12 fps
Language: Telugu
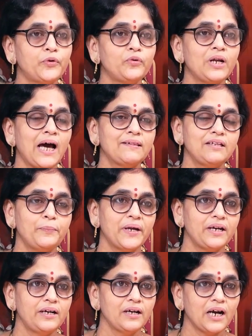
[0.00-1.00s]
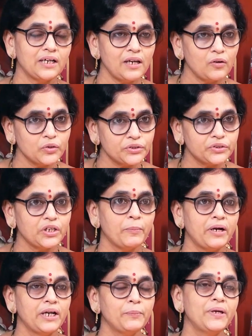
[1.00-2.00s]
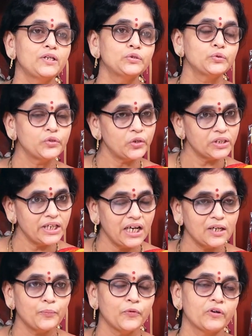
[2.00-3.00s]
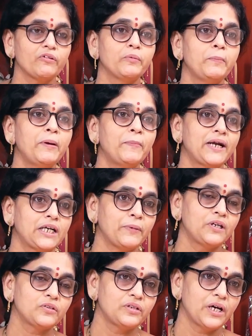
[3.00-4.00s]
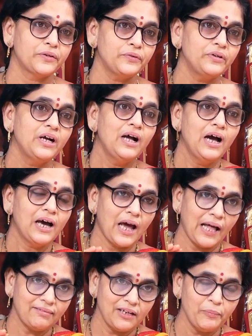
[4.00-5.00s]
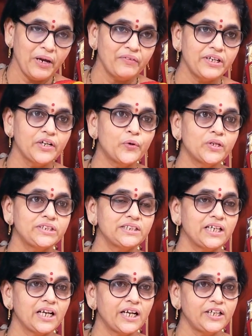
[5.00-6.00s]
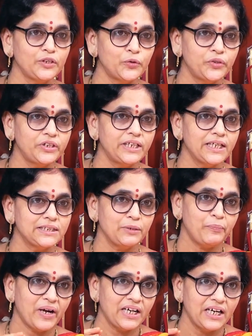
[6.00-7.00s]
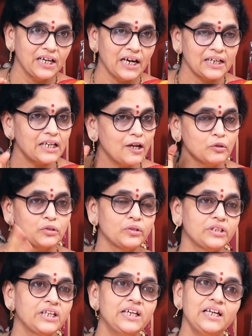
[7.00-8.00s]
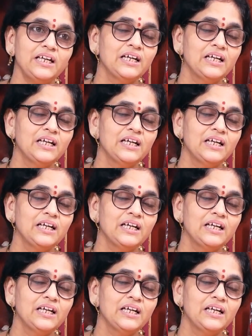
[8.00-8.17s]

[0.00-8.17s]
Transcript: ఇప్పుడు రాత్రి పన్నెండు గంటలకు వస్తున్నామండి మీరు సూర్యోదయానికి పూర్వమే పెట్టమంటున్నారు రాత్రి మేము ఇంటికి వచ్చేసరికి డ్యూటీ చేసి పన్నెండు గంటలు అవుతోంది